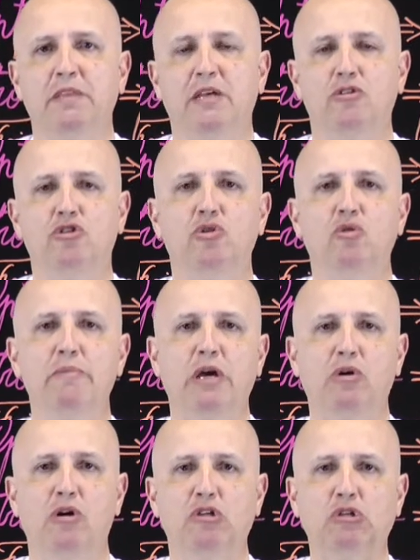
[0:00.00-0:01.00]
de um
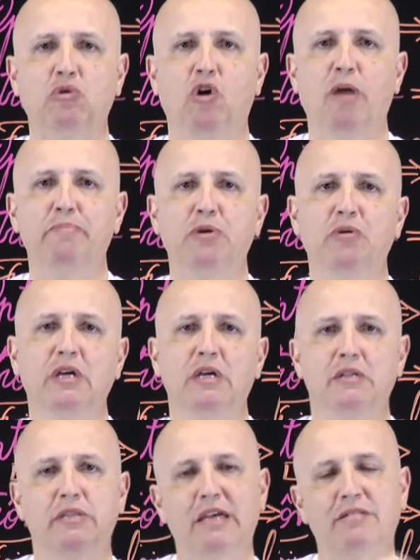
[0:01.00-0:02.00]
microscópio,
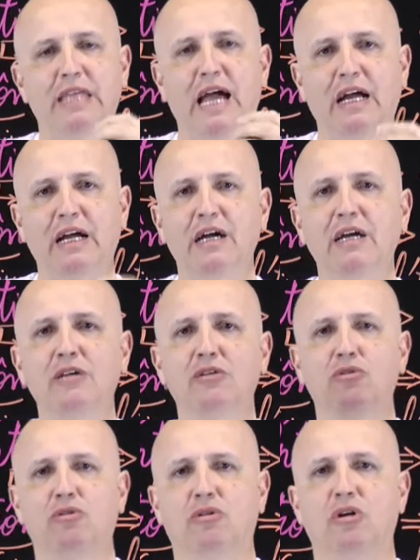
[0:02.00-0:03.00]

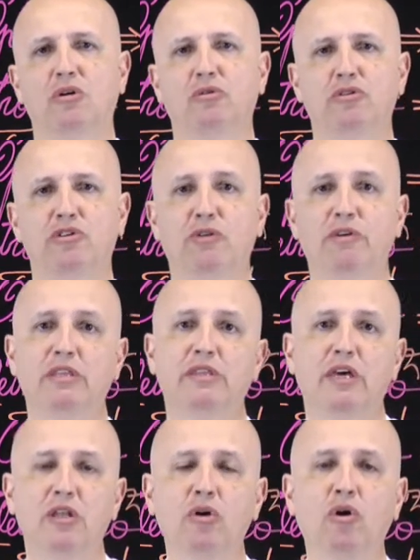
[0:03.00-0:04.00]
destacando o seu
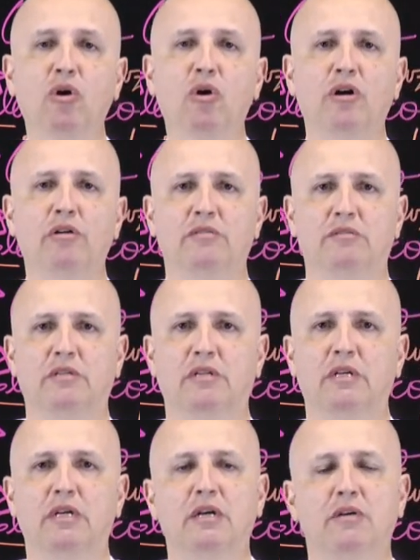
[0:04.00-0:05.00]
interior,
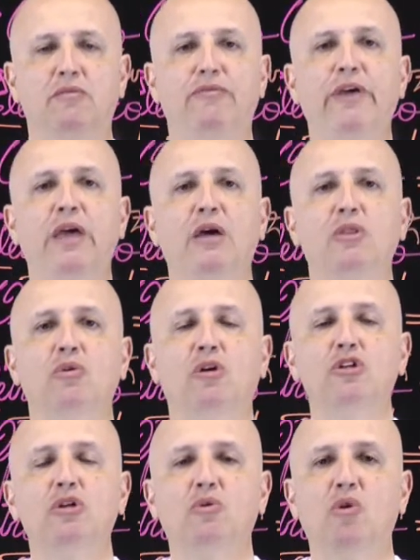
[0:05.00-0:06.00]
vendo
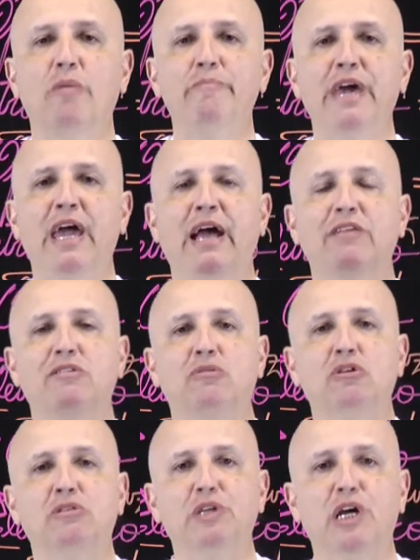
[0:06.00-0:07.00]
onde começa,
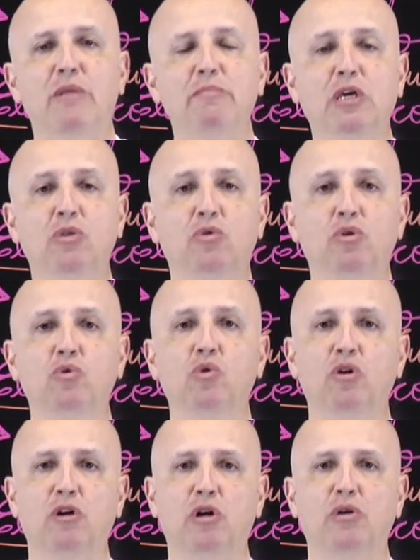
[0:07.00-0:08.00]
onde termina o
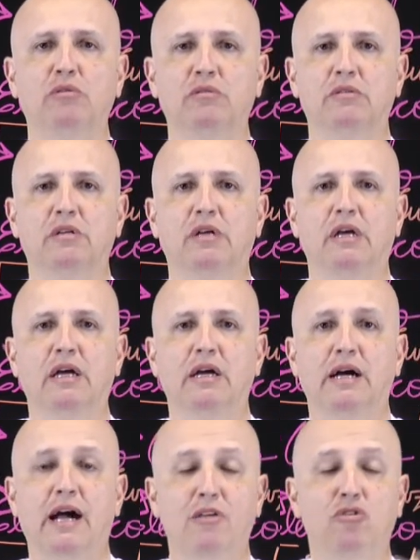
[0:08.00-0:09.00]
núcleo,
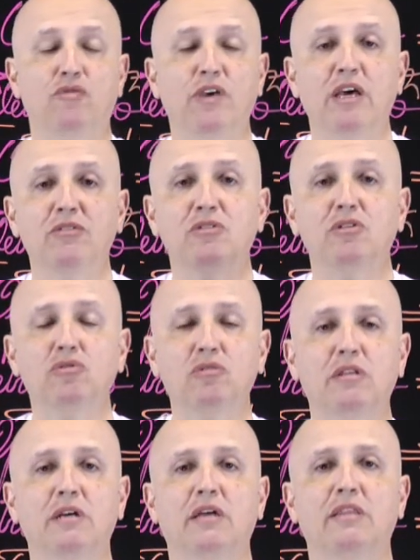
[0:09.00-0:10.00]
às vezes
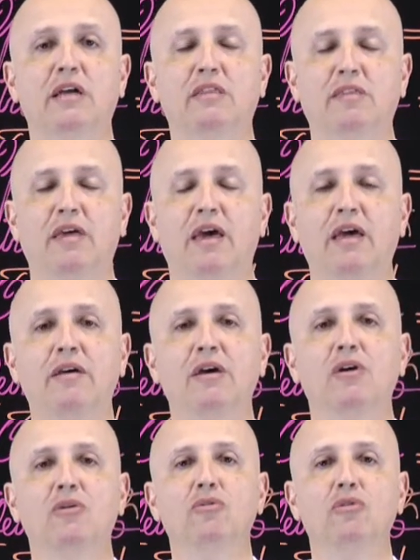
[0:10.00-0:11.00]
estudando até
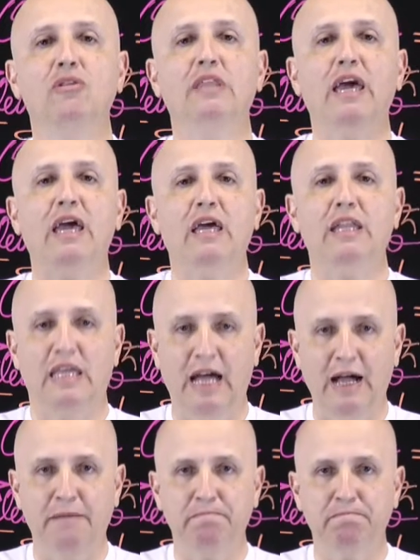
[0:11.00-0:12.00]
o
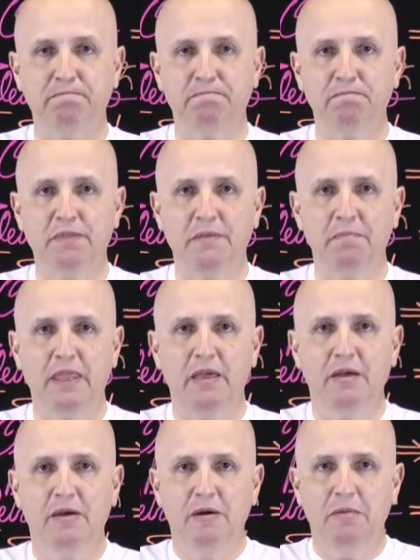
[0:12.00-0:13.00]
DNA.
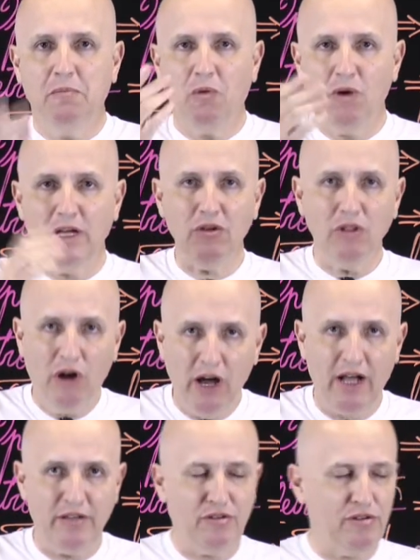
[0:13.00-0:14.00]
Quando
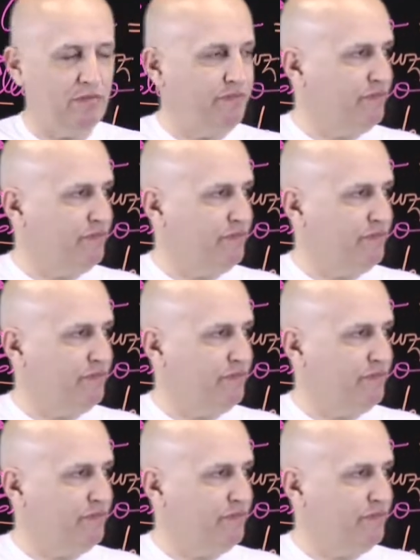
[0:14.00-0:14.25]
nós